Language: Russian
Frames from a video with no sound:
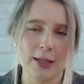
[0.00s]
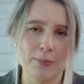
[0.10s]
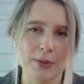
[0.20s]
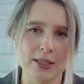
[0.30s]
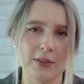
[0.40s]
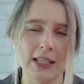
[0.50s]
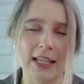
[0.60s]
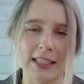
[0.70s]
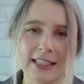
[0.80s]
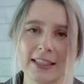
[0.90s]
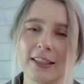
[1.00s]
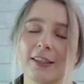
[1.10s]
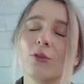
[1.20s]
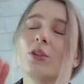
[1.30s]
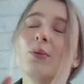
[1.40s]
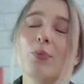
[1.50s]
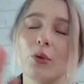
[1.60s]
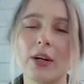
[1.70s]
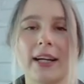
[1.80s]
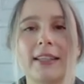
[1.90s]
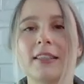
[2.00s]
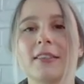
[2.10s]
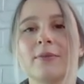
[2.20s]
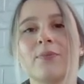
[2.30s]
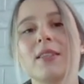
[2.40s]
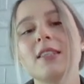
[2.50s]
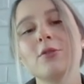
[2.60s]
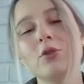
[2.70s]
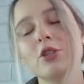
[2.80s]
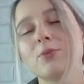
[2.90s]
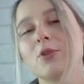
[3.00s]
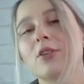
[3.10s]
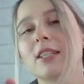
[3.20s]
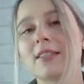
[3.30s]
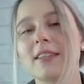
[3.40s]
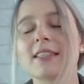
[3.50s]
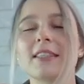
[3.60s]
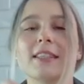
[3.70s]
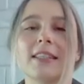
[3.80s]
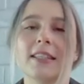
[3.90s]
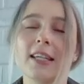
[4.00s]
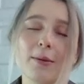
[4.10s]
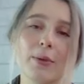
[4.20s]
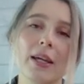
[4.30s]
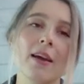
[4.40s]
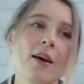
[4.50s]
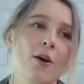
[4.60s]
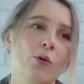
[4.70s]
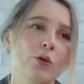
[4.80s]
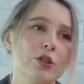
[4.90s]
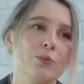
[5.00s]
описывать картинки, но не пугайтесь. Здесь очень многое связано со схемой, очень